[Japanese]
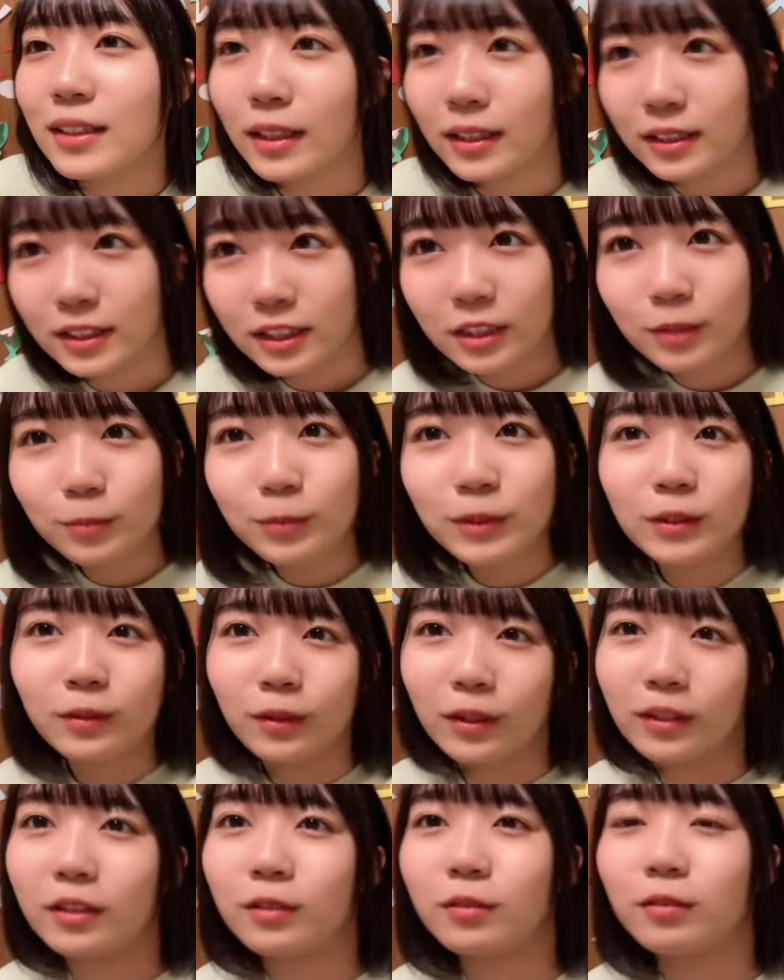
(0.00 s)
んかチーム員
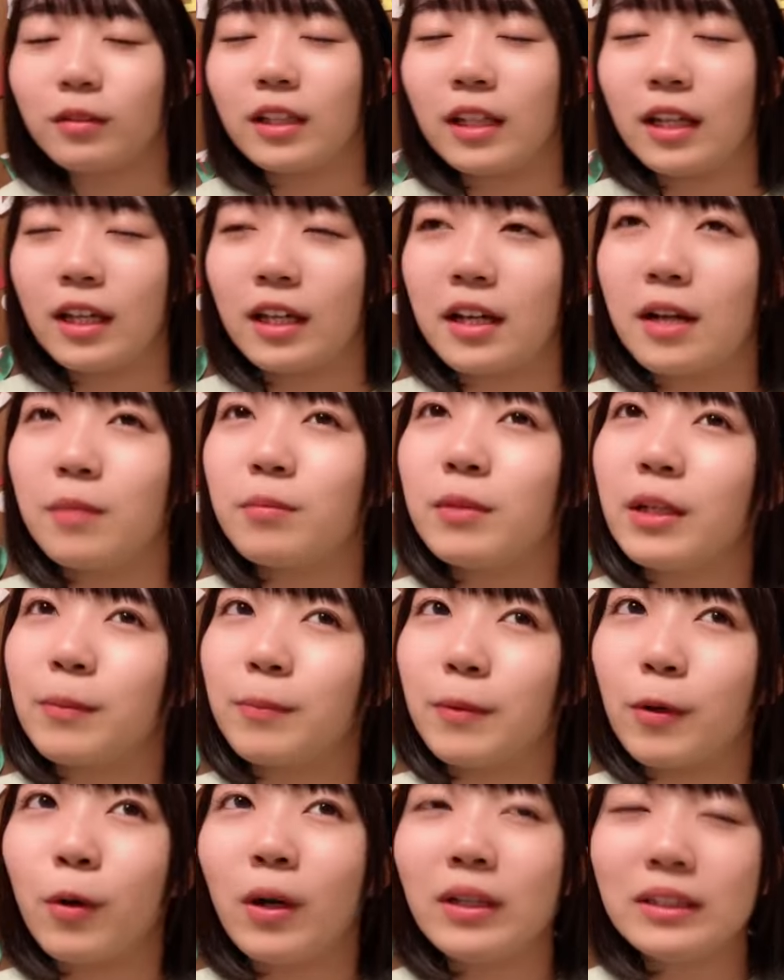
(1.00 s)
の方とはねあんまり
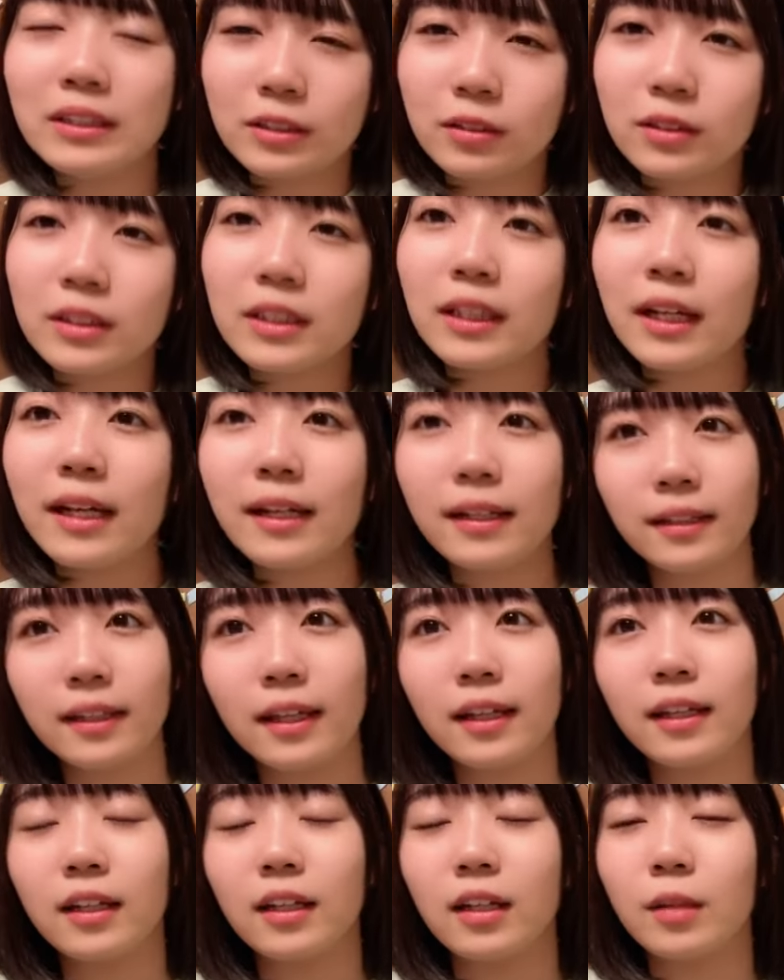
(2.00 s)
やっぱお話する機会が
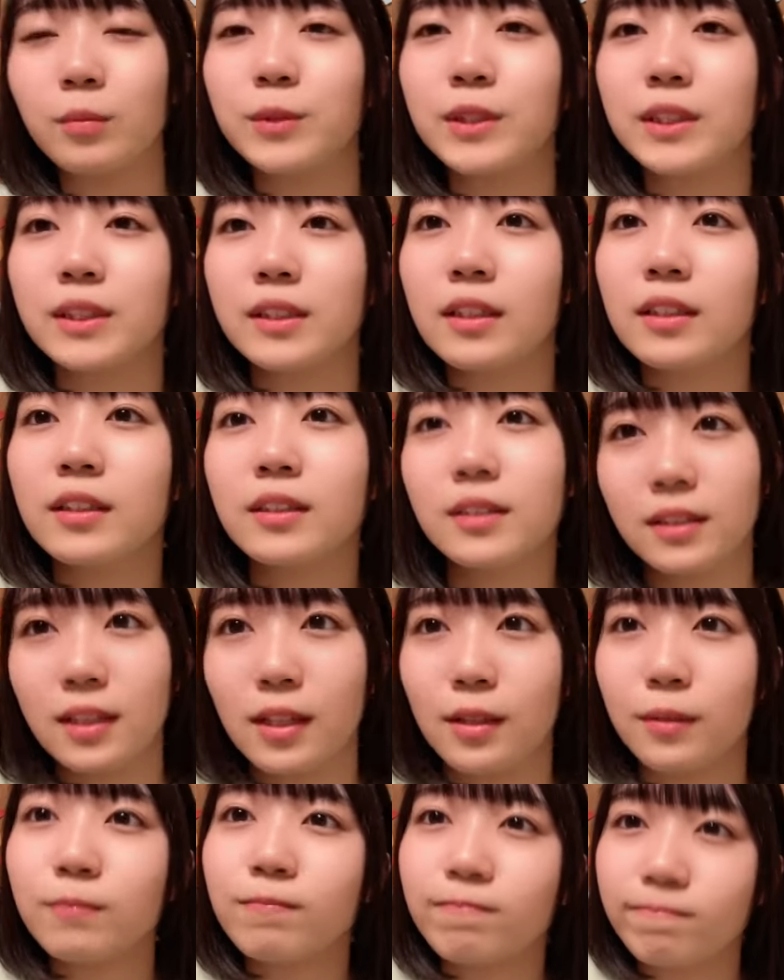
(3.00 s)
ないかもしれないです
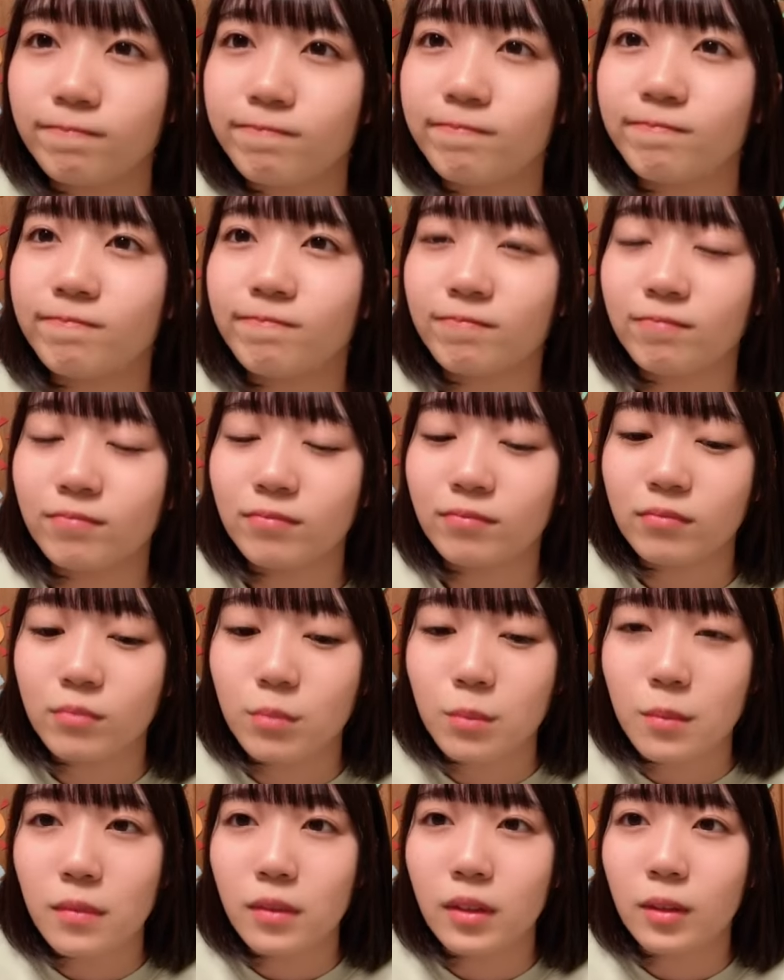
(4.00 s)
ねうん
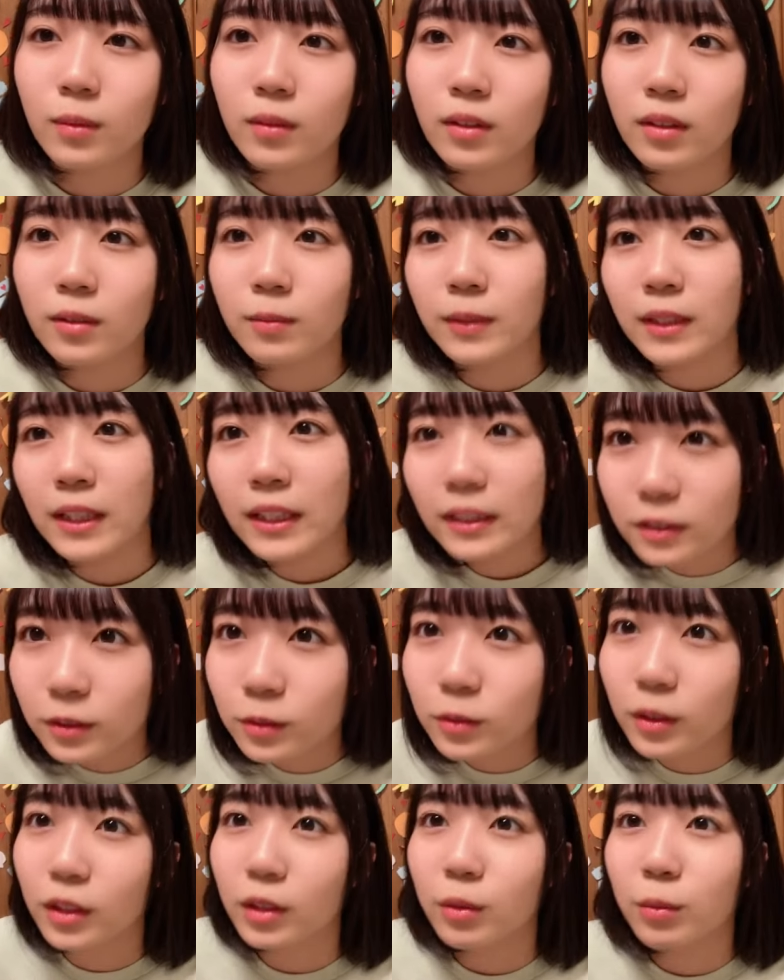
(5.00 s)
まあ、
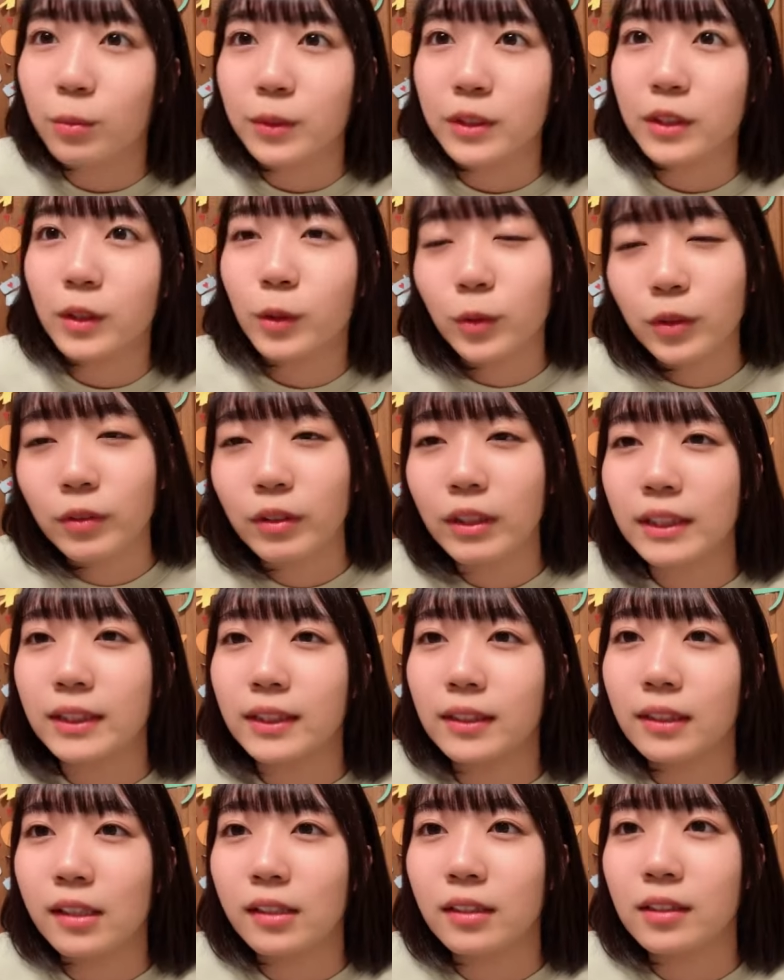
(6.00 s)
K2 の方も別に多いわけ
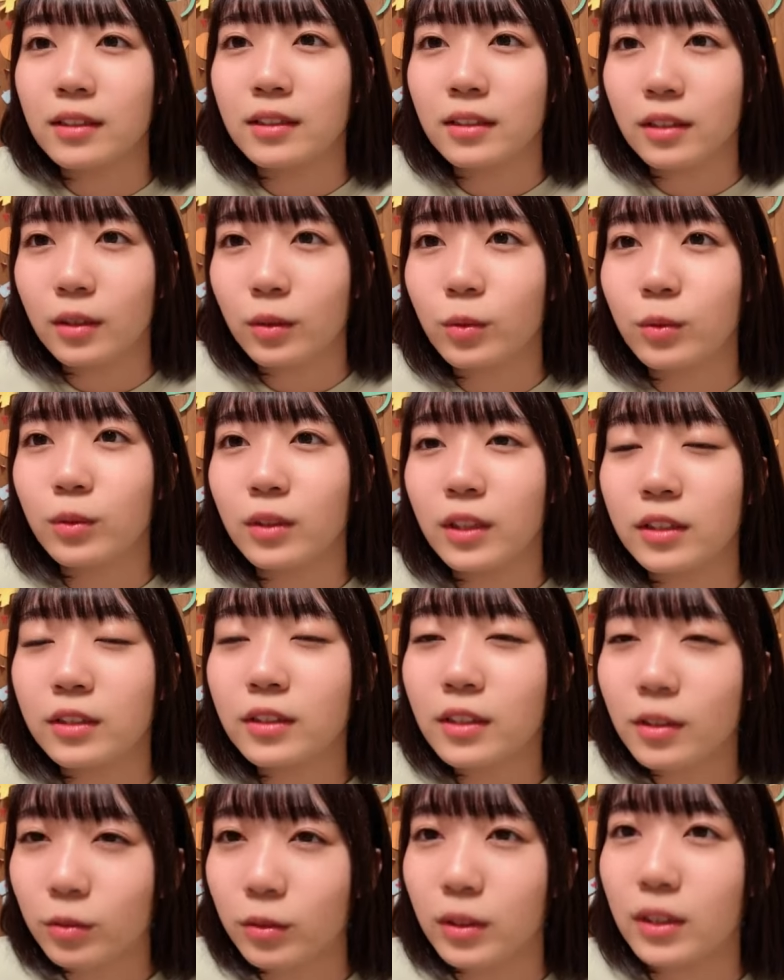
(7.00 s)
じゃないんですけど
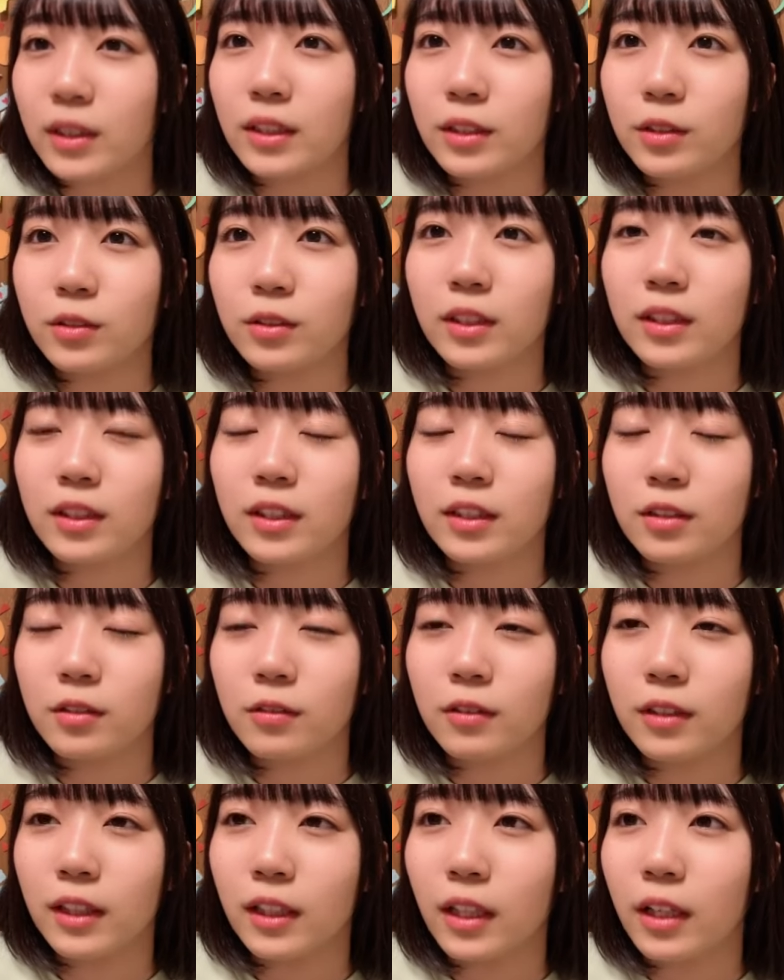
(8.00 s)
鉄綱とかで一緒になったり
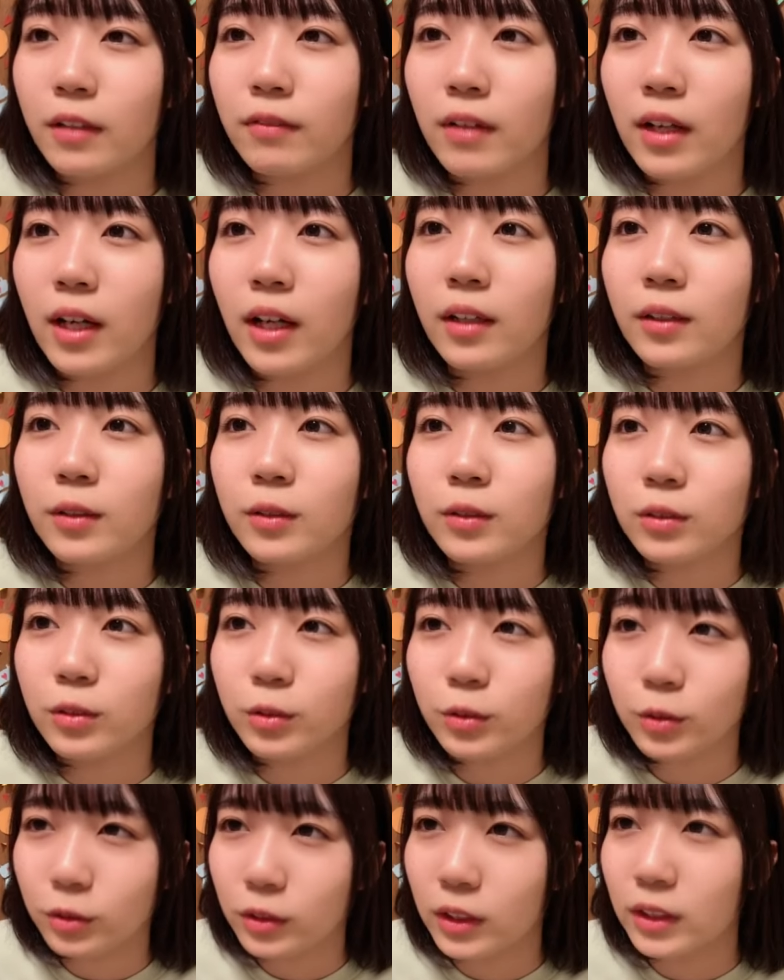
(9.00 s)
する機会は
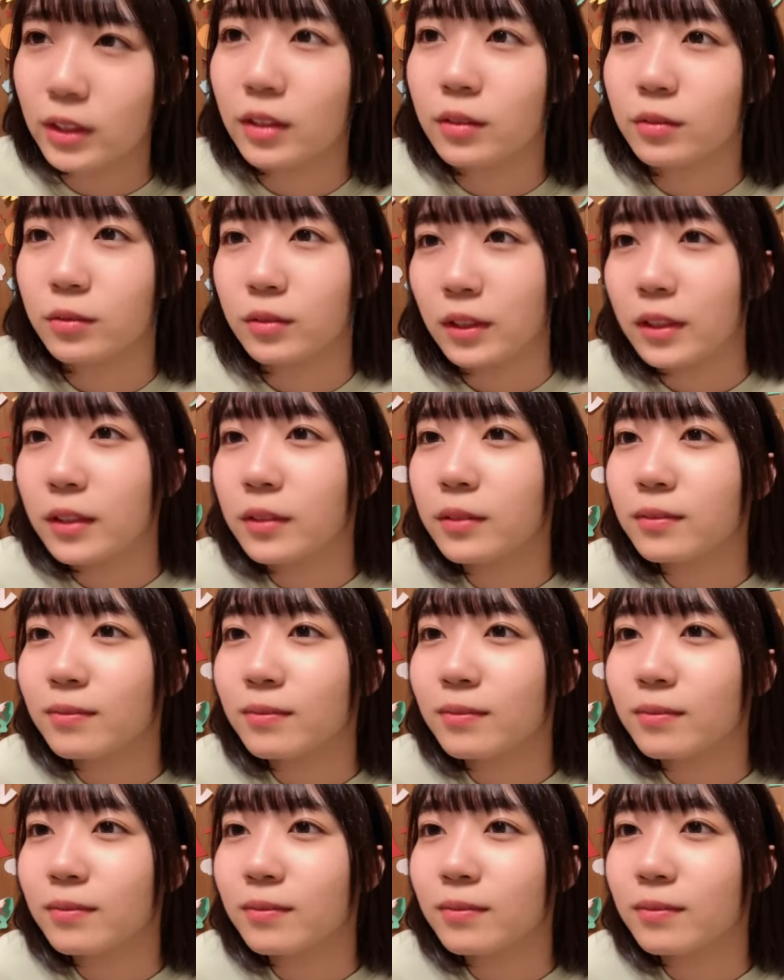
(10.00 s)
ちょくちょくあったので